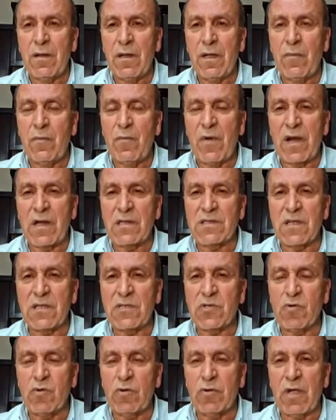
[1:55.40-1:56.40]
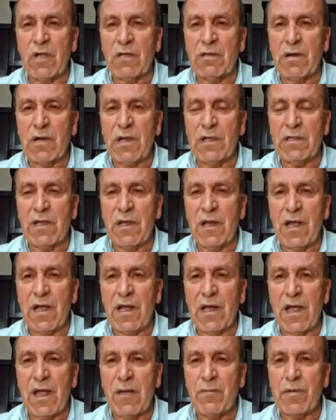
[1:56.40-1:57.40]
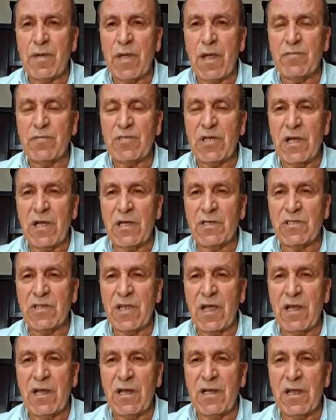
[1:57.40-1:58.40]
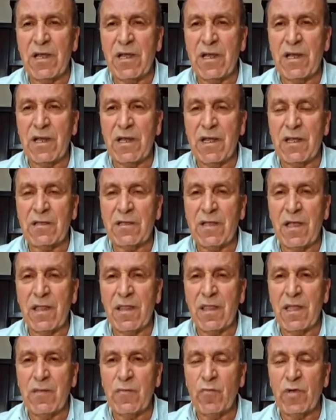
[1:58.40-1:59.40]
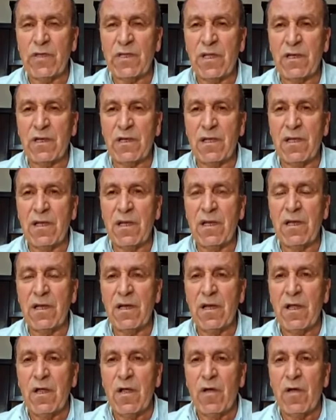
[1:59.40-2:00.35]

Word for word: آه، مارست سلطات الاحتلال ابشع اشكال التعذيب والتنكيل